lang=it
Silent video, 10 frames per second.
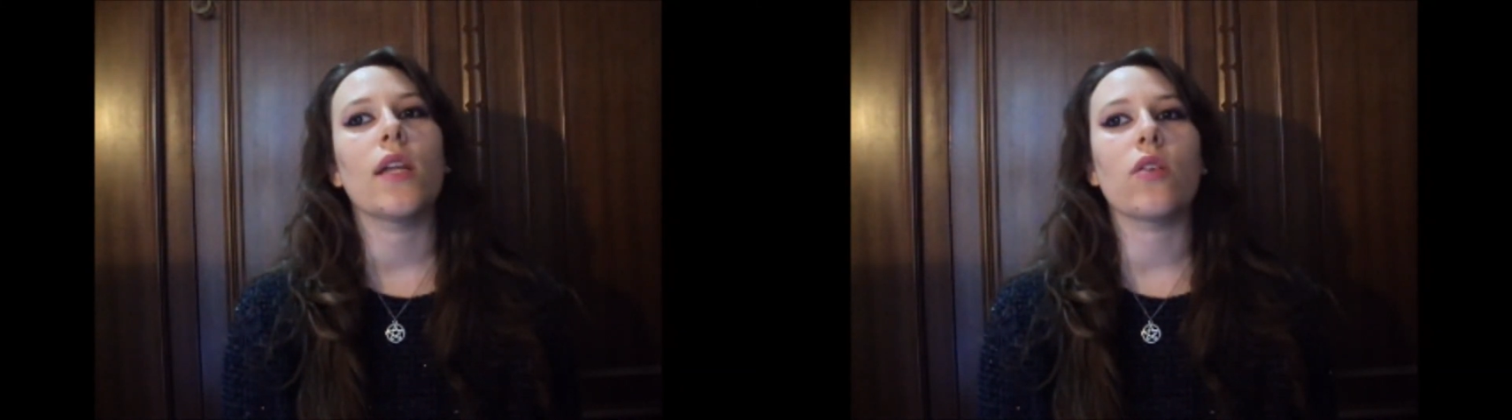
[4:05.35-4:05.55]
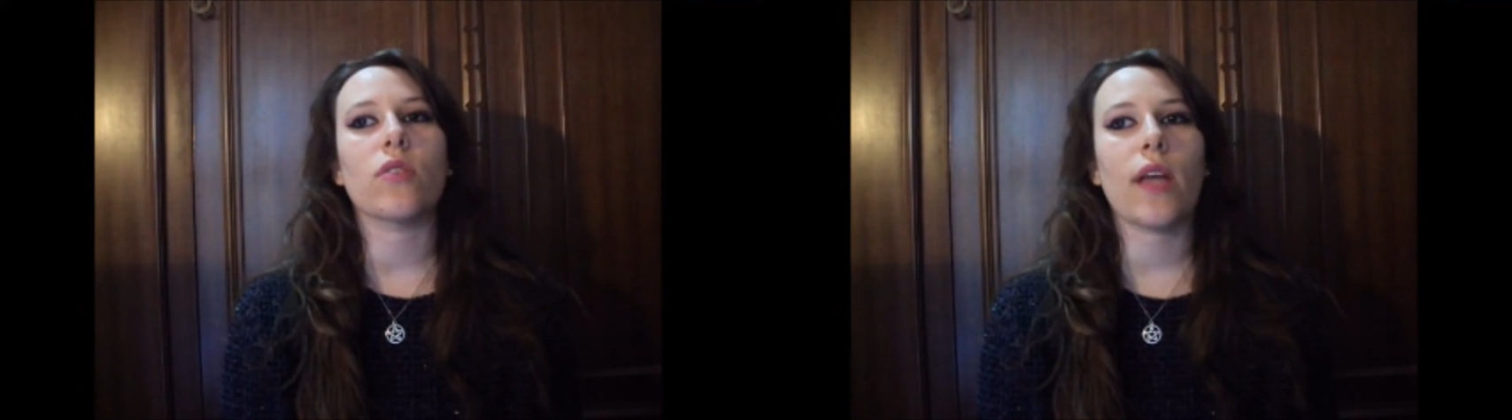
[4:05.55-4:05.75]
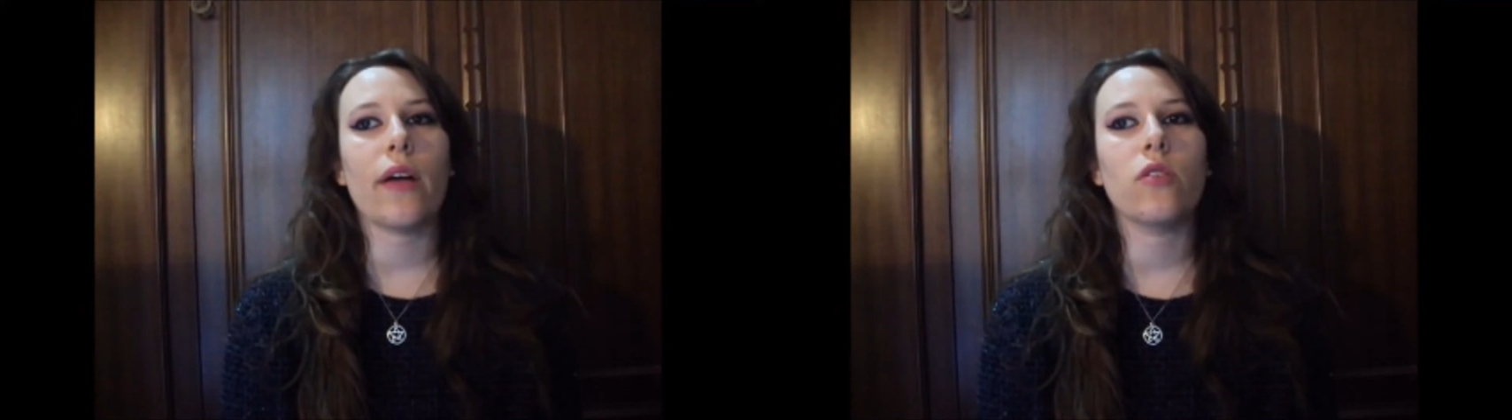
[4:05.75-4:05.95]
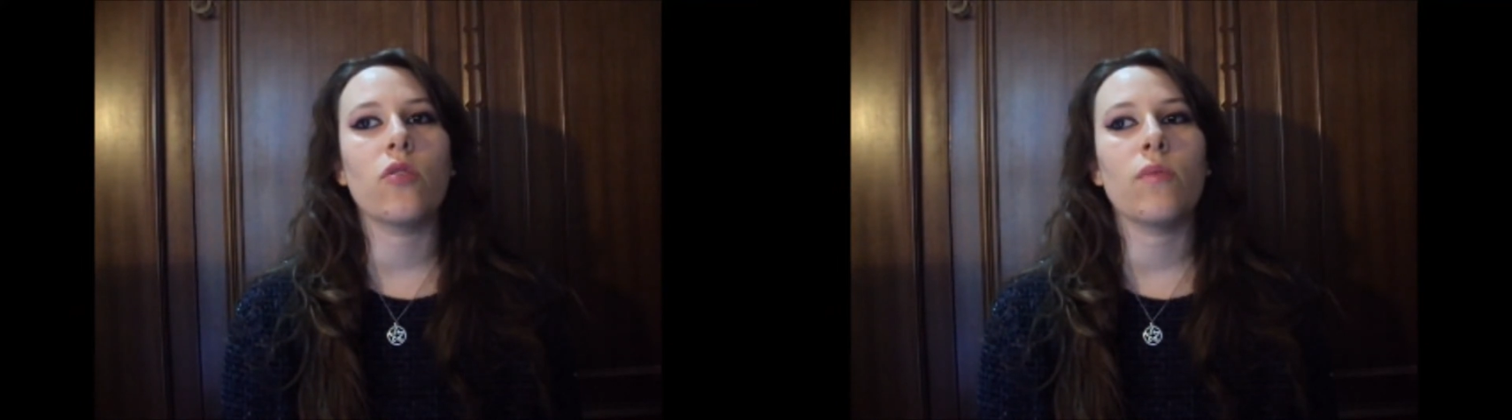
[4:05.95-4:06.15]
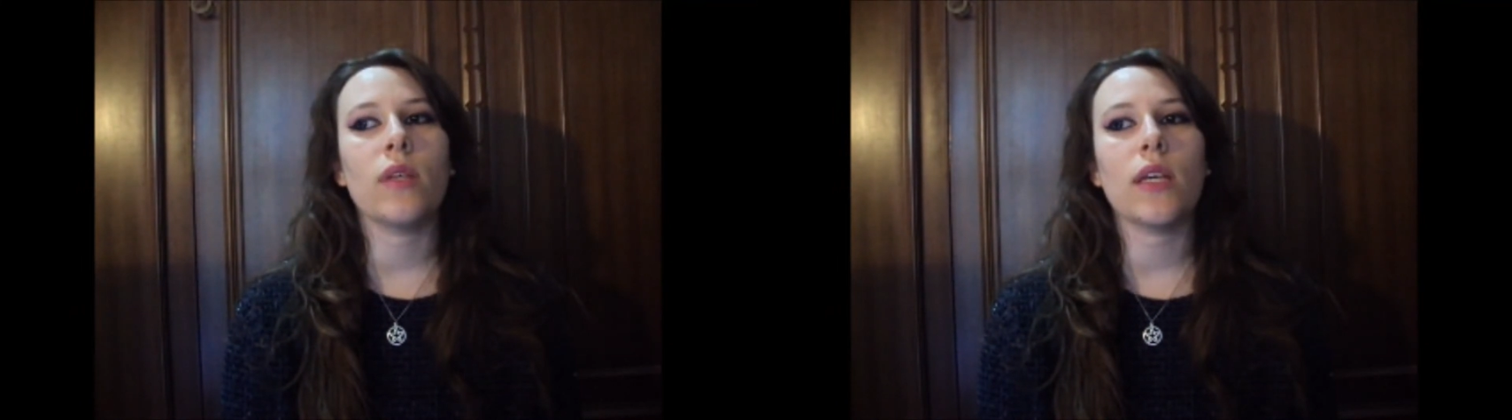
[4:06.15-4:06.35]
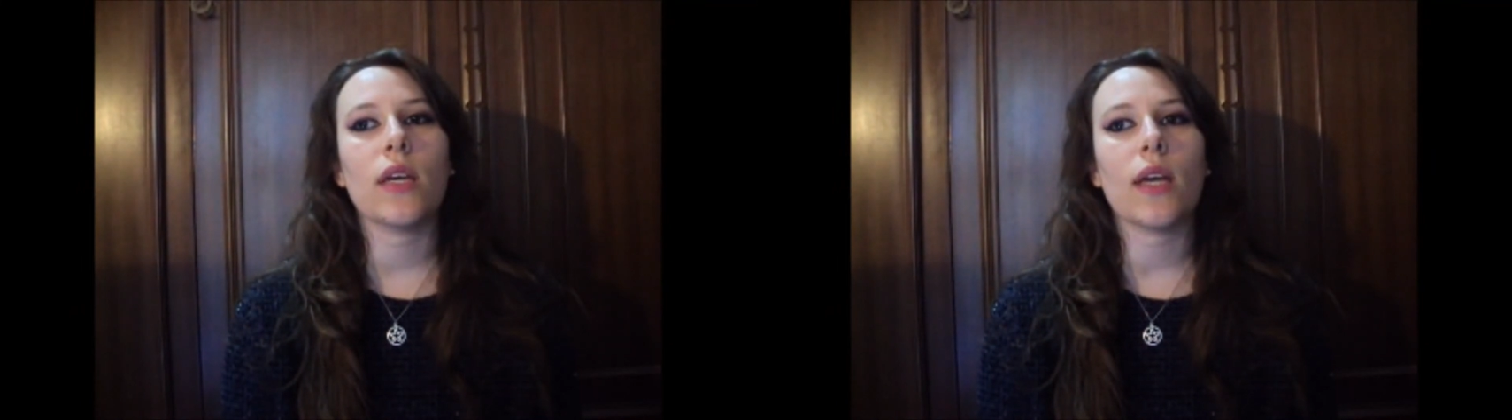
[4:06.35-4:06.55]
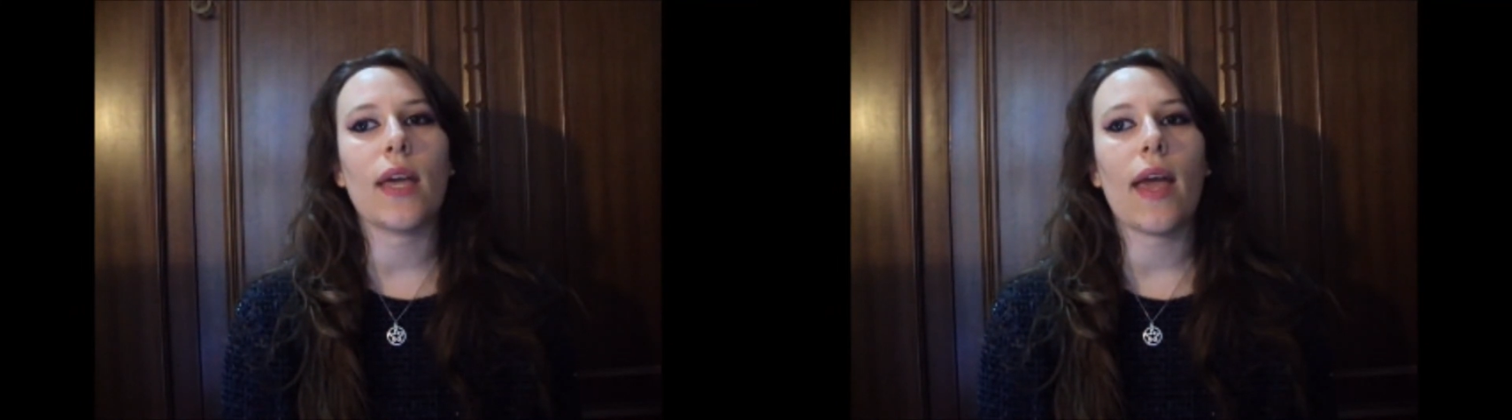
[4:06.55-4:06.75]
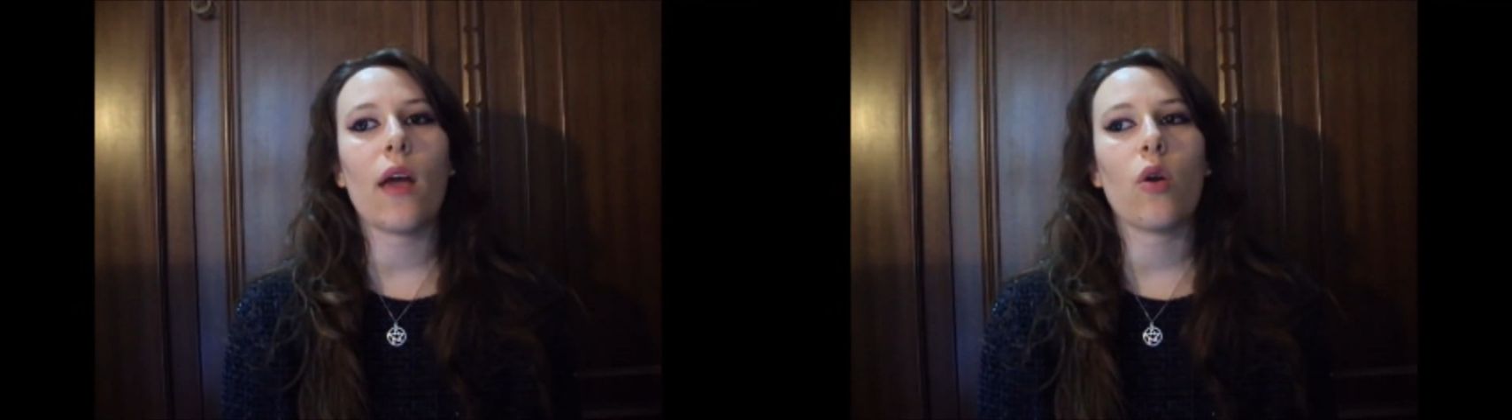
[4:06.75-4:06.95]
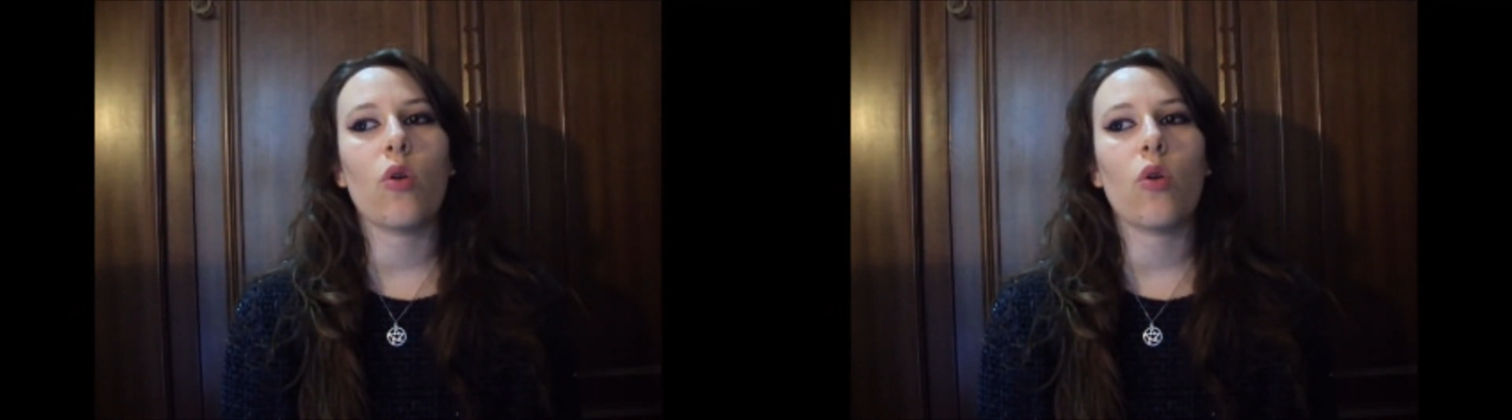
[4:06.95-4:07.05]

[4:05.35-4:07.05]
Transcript: ricordandomi che